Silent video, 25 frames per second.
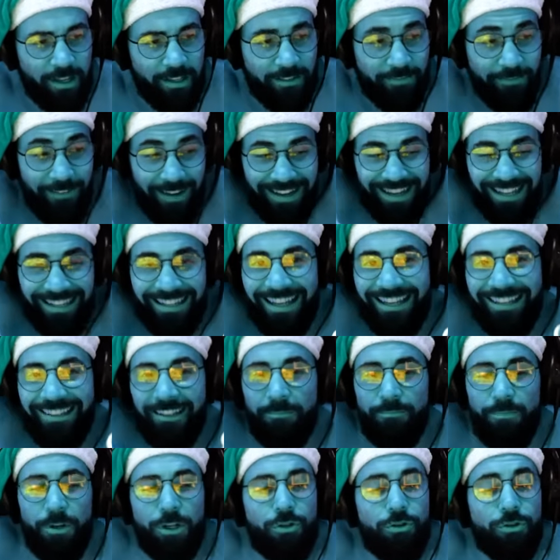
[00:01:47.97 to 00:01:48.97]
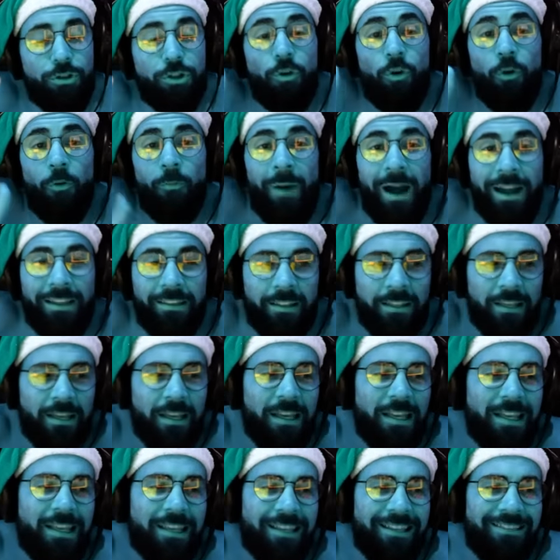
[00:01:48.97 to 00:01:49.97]
variedade de bichos de combate
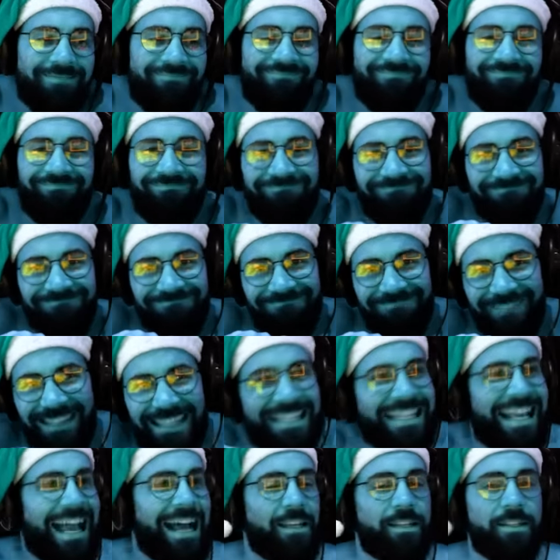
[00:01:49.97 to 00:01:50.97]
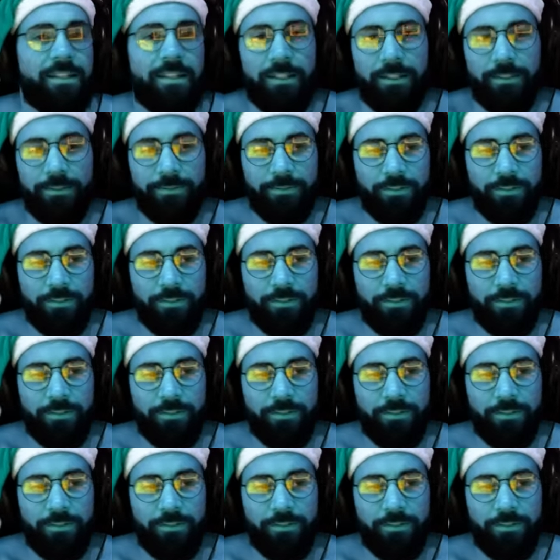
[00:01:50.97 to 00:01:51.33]
escassa.